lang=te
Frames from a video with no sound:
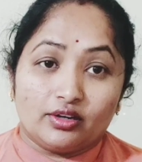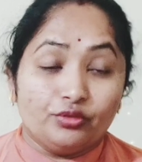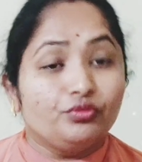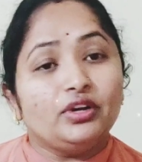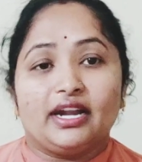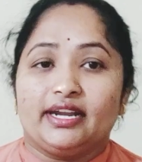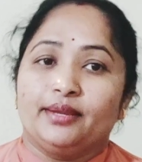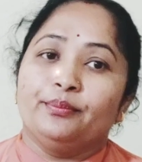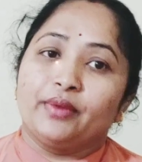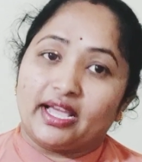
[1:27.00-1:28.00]

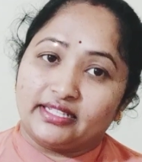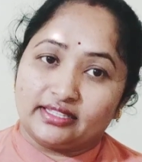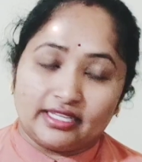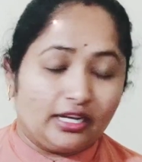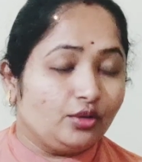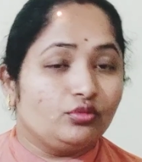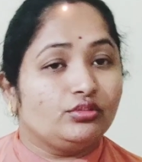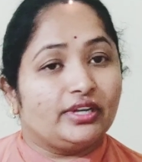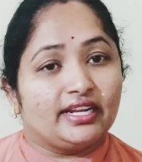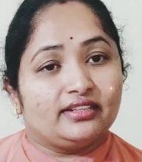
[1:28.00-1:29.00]
నువ్వులండి అయితే తెల్ల
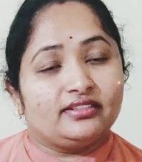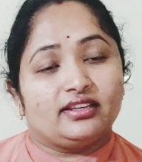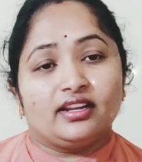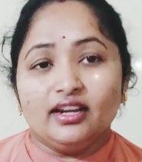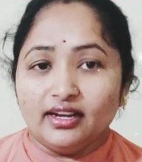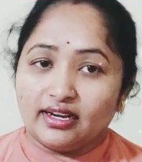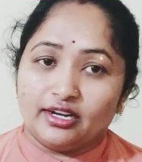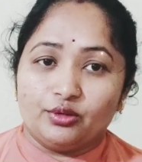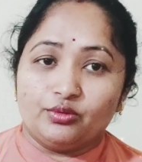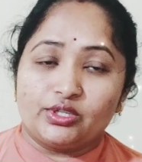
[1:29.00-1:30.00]
నువ్వులు అయినా సరే
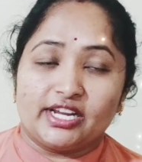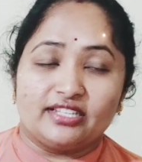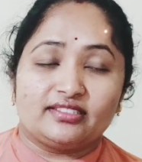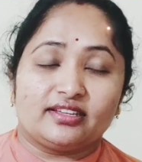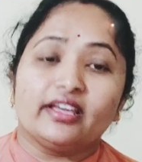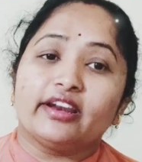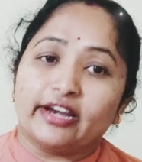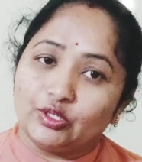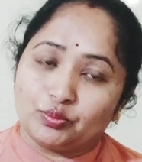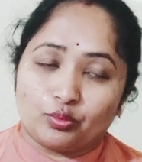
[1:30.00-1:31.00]
నల్ల నువ్వులు అయినా సరే
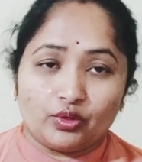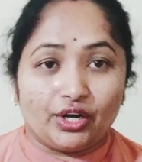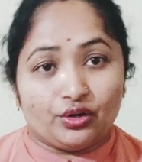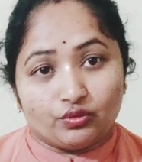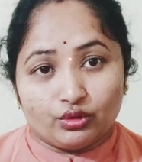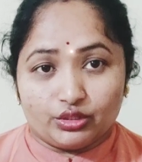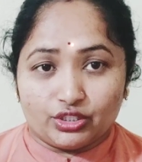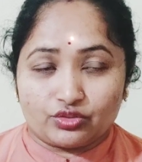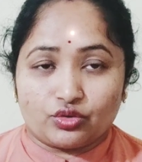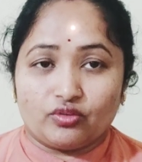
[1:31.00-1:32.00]
రెండు స్పూన్ల నువ్వులు
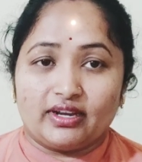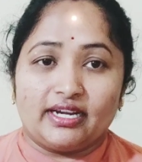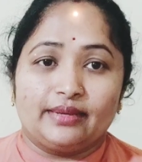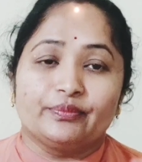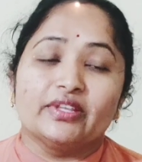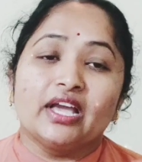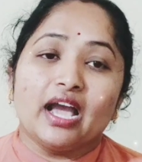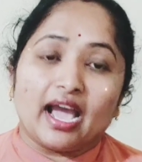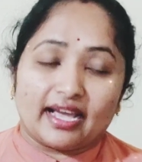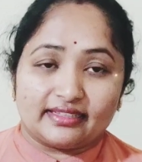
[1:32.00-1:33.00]
తీసుకోవాలి
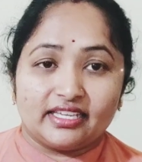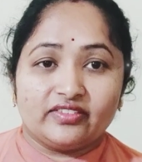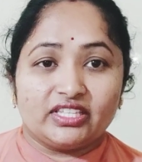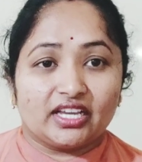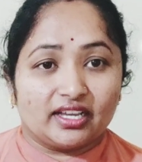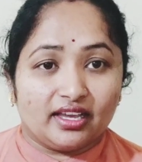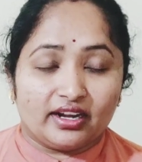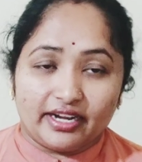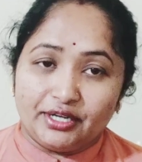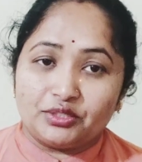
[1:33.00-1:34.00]
అదేవిధంగా
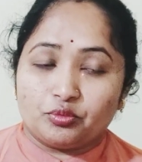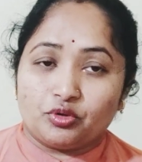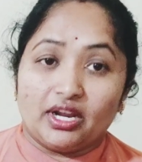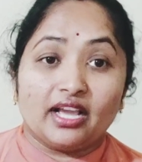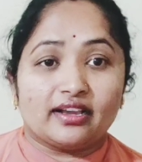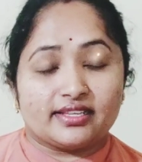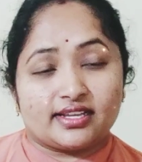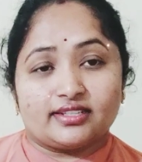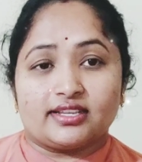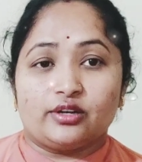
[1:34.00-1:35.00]
రెండు స్పూన్ల
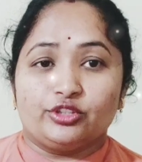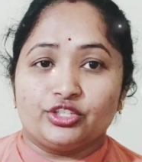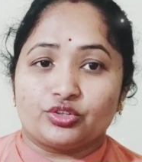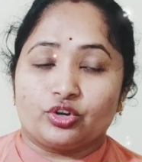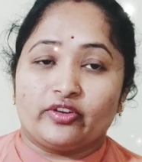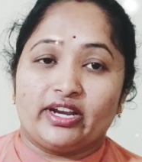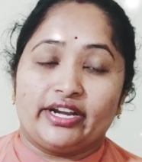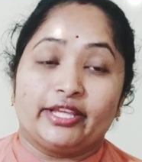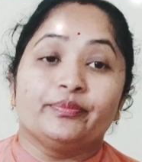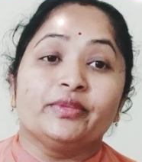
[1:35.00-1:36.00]
గసగసాలు
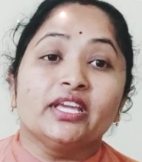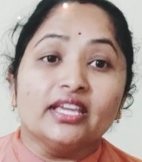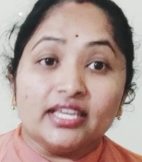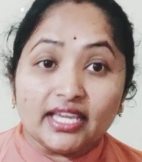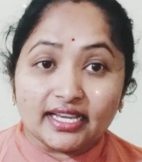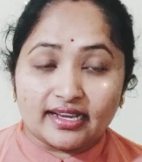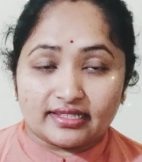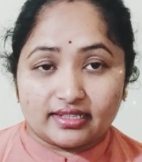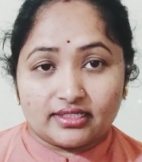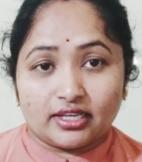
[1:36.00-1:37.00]
తీసుకోవాలండి ఈ
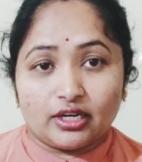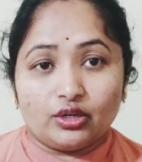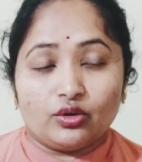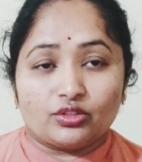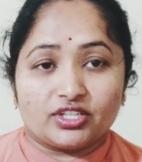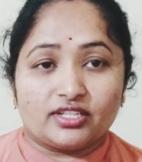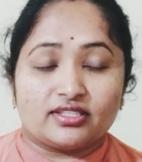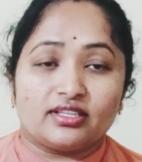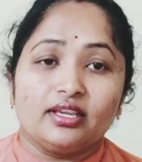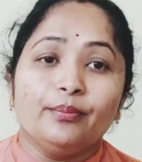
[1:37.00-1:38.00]
గసగసాలలో
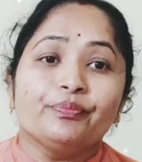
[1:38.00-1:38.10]
వచ్చేసి